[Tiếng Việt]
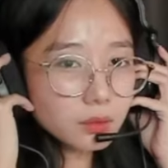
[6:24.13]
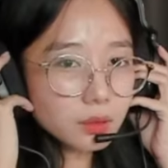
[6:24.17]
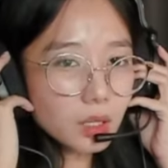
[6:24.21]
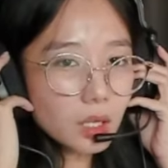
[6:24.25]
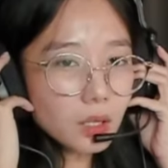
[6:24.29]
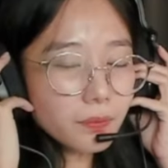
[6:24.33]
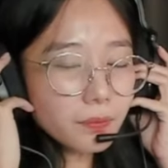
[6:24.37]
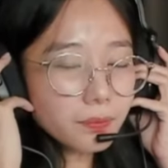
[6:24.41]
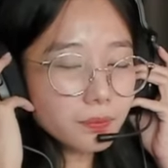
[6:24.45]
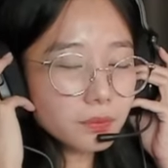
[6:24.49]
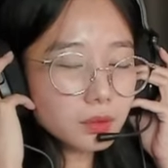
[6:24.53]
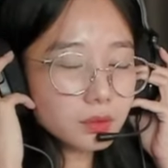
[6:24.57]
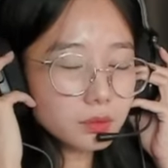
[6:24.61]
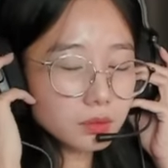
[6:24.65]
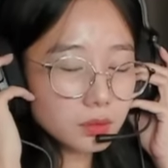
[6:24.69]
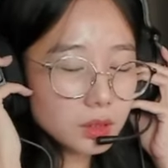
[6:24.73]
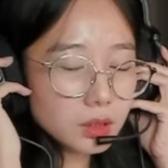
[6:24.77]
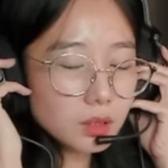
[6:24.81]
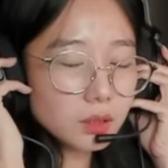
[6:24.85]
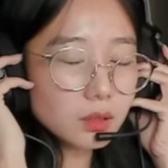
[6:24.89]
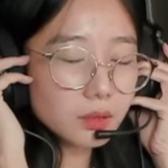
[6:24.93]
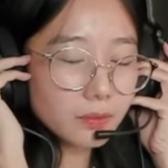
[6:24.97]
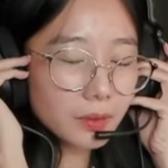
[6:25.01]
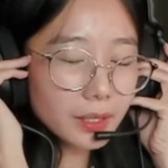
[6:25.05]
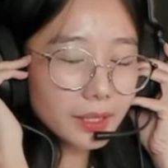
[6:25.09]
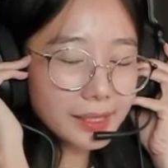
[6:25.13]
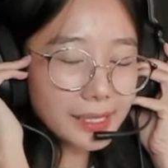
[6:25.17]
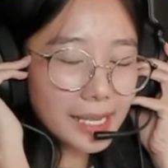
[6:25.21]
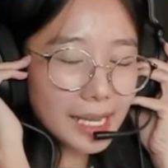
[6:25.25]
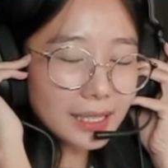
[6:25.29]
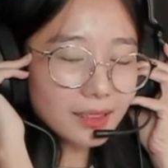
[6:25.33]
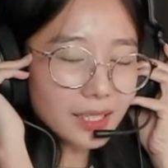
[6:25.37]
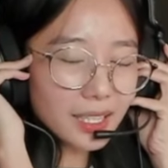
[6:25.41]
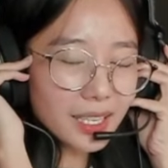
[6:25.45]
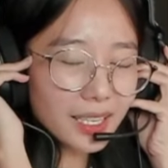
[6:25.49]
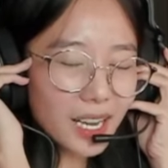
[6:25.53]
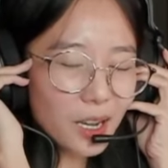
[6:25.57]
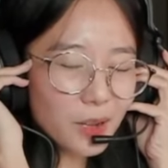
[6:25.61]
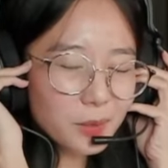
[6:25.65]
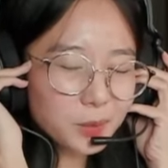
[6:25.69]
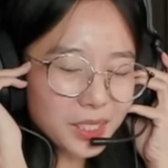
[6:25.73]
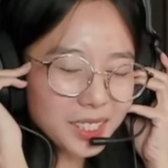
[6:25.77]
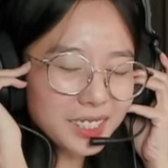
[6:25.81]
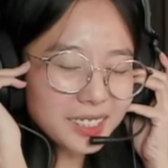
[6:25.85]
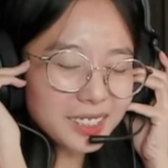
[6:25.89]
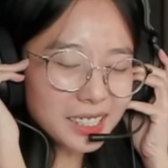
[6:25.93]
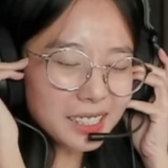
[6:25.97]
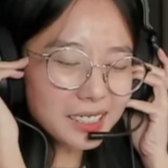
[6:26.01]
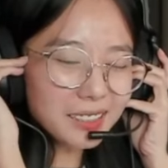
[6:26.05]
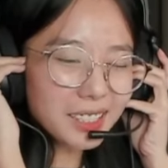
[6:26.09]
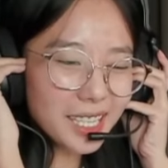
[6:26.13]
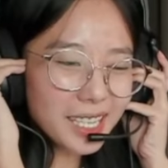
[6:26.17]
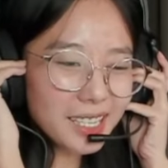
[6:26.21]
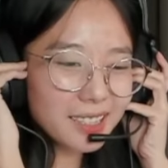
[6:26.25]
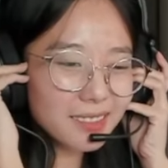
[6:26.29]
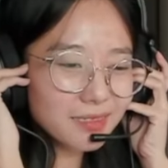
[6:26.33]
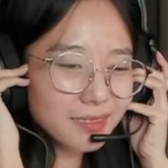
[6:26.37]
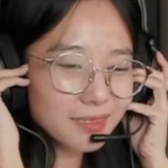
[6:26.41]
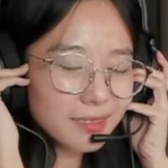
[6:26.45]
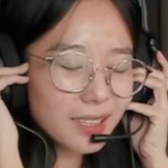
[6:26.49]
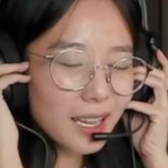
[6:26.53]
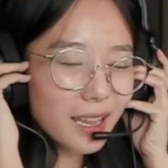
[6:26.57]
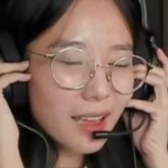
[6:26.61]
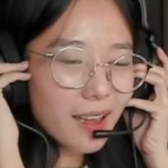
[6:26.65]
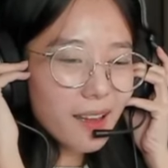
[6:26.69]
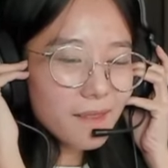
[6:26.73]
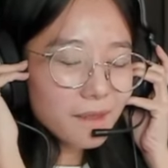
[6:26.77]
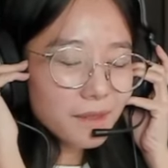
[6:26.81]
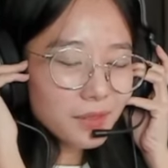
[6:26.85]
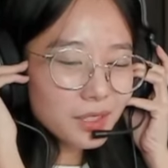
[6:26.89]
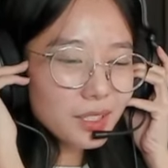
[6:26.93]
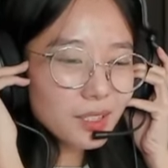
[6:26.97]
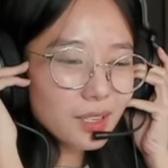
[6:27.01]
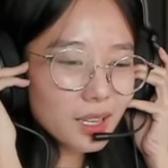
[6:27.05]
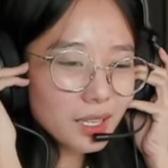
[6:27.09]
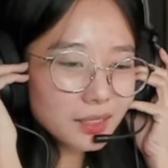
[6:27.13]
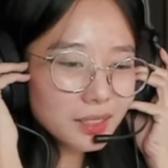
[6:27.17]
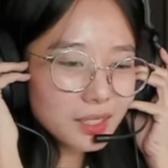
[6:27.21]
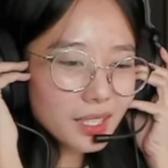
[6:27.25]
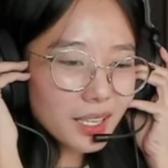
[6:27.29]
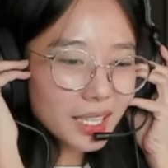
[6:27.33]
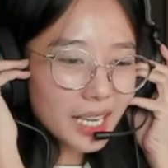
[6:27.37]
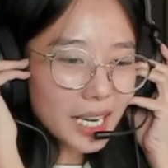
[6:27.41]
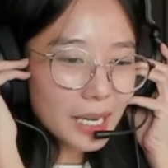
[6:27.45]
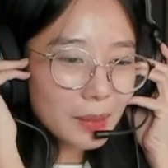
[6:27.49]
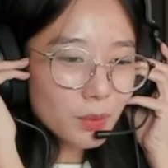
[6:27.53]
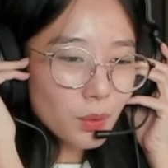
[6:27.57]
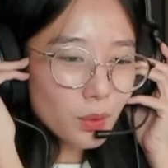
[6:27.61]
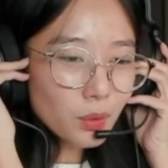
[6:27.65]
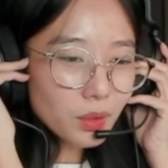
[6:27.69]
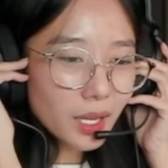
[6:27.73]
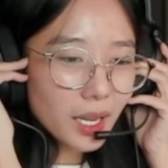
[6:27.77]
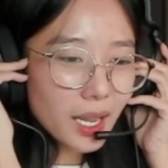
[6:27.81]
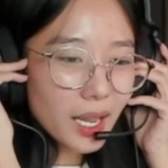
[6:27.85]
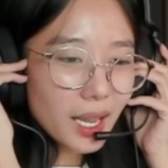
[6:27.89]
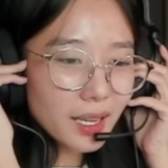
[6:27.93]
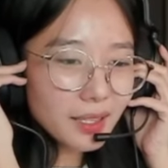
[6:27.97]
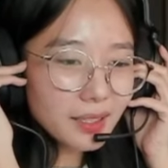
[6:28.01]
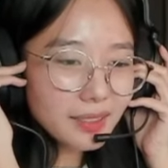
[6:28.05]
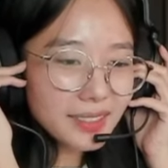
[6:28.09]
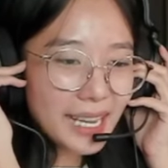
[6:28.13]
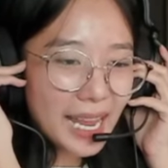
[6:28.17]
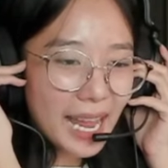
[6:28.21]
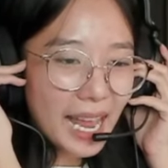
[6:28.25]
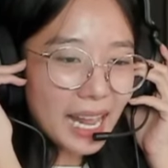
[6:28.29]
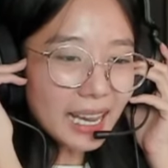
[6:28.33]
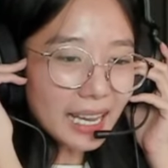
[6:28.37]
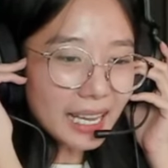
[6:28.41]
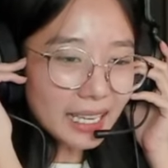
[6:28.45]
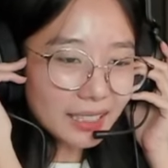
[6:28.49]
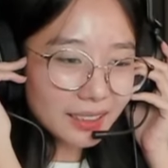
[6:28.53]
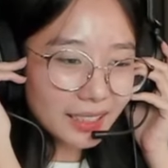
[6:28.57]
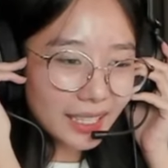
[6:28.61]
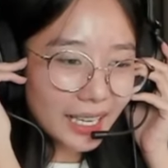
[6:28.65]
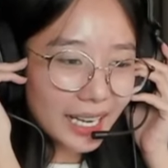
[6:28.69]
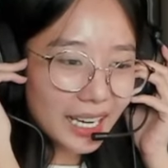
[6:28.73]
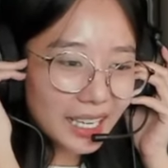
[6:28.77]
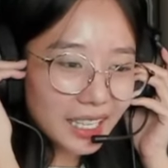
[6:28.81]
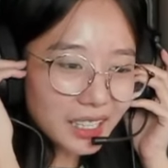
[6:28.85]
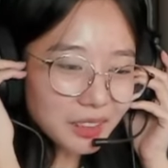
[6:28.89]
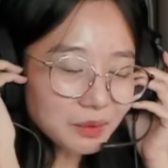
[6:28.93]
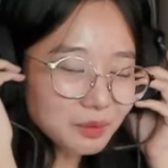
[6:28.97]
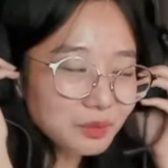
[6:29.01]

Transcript: nó vừa với giá tiền học sinh sinh viên, vừa chơi game ok, giá là rẻ.